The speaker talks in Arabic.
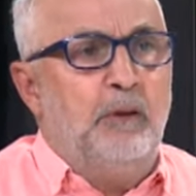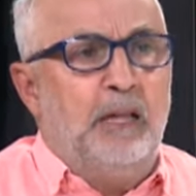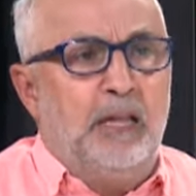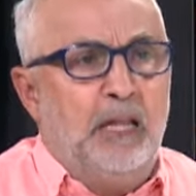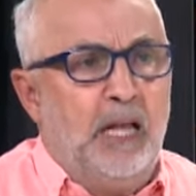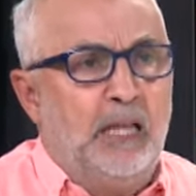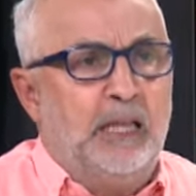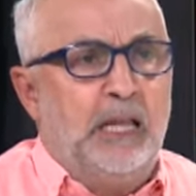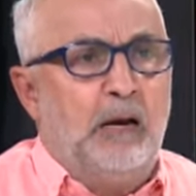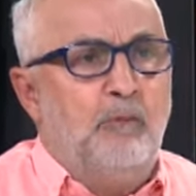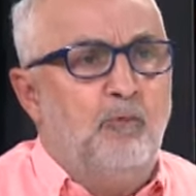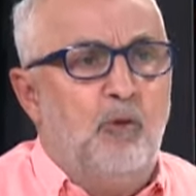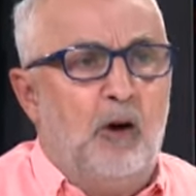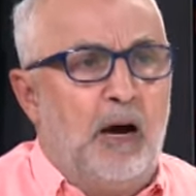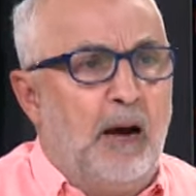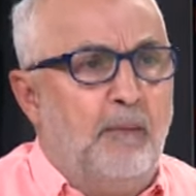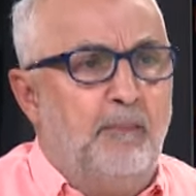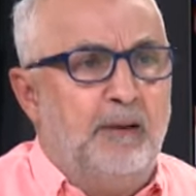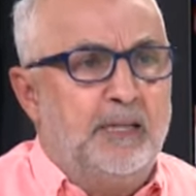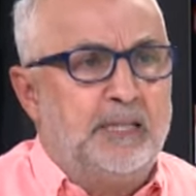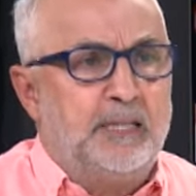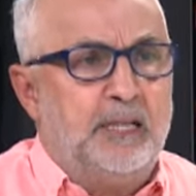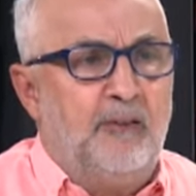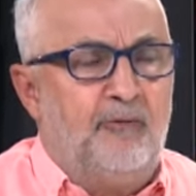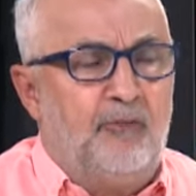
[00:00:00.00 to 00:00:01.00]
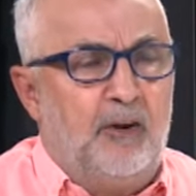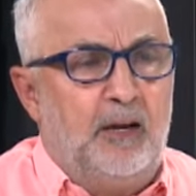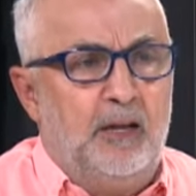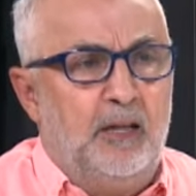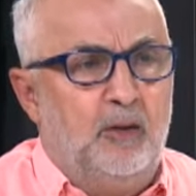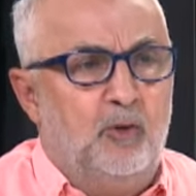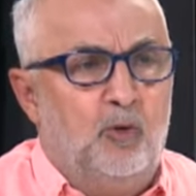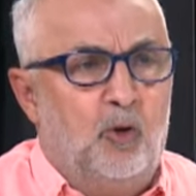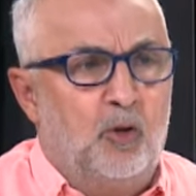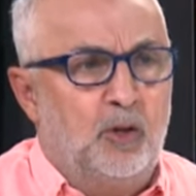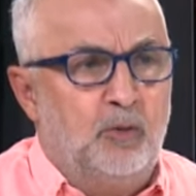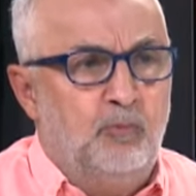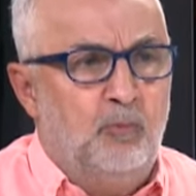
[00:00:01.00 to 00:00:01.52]
بثلاثه مقابل صفر
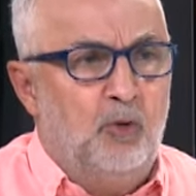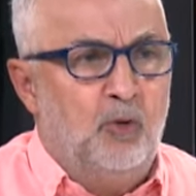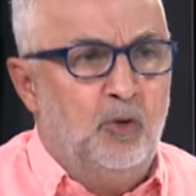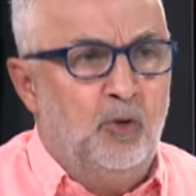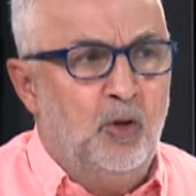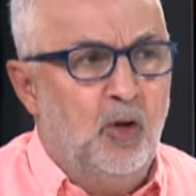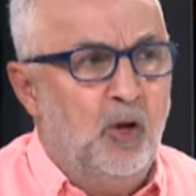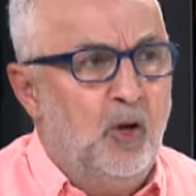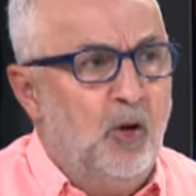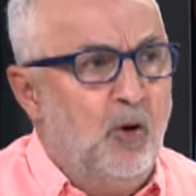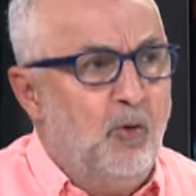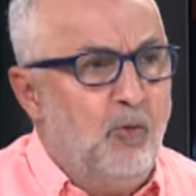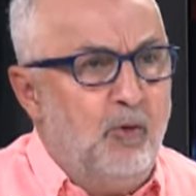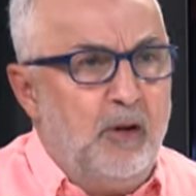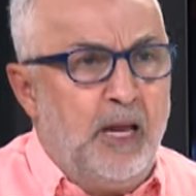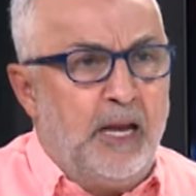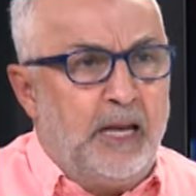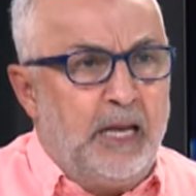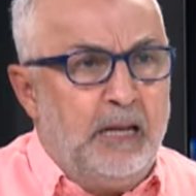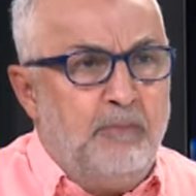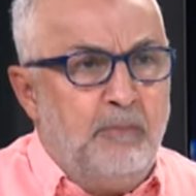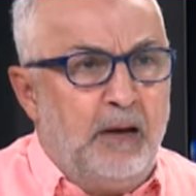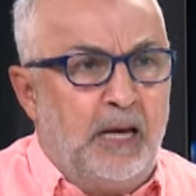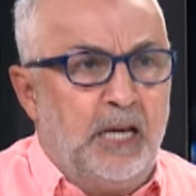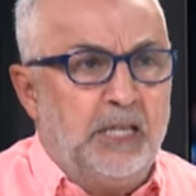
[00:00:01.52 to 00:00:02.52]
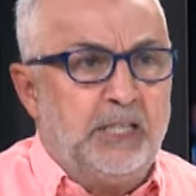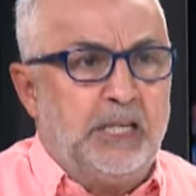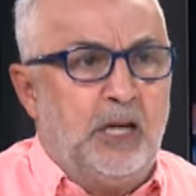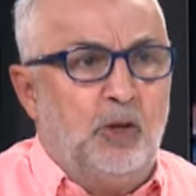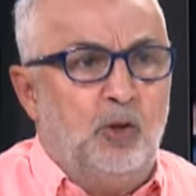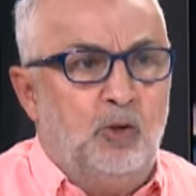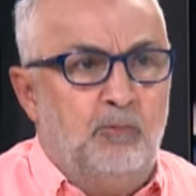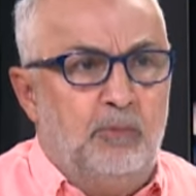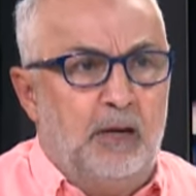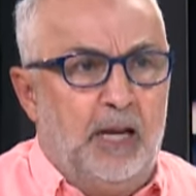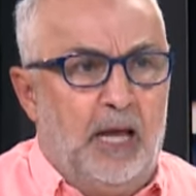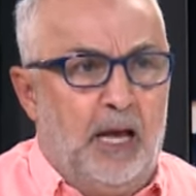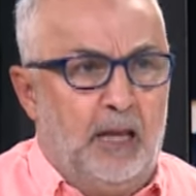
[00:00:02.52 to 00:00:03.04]
لدورتموند ولكن ما كانش
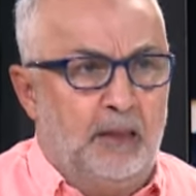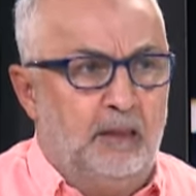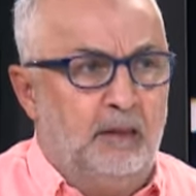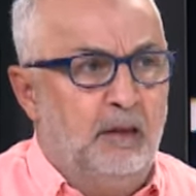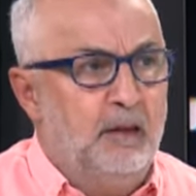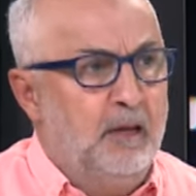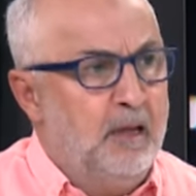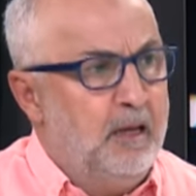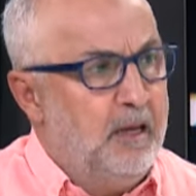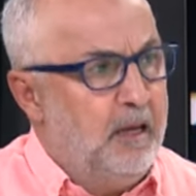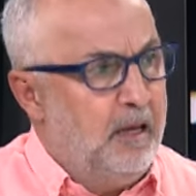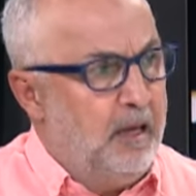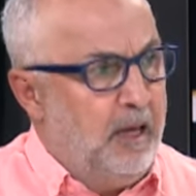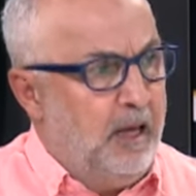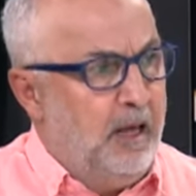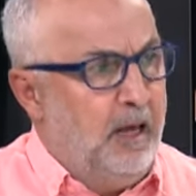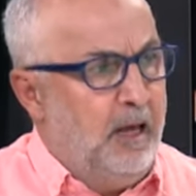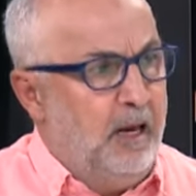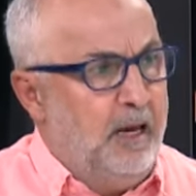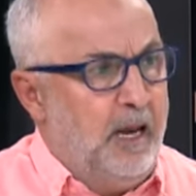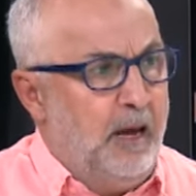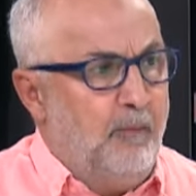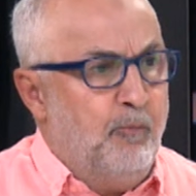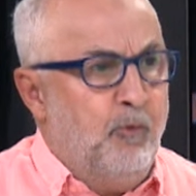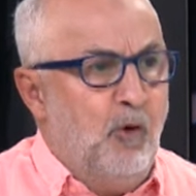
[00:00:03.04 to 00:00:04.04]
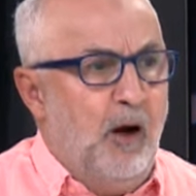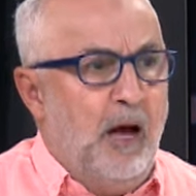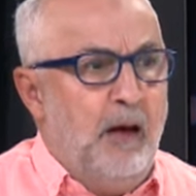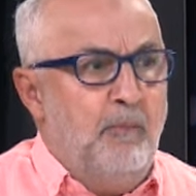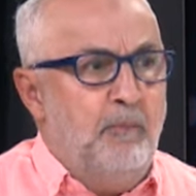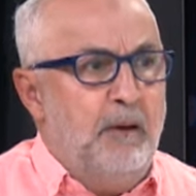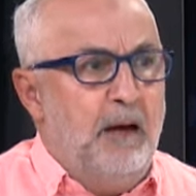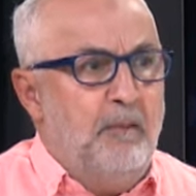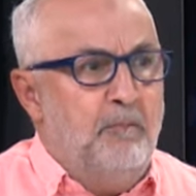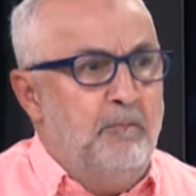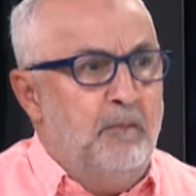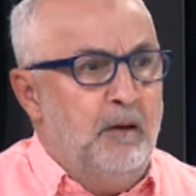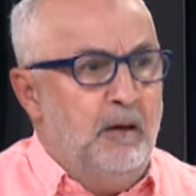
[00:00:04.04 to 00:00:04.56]
عندهم الحظ آه لعبوا
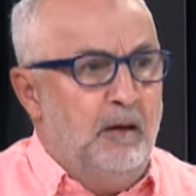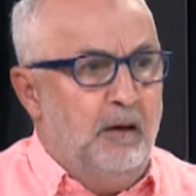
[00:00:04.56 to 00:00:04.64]
امام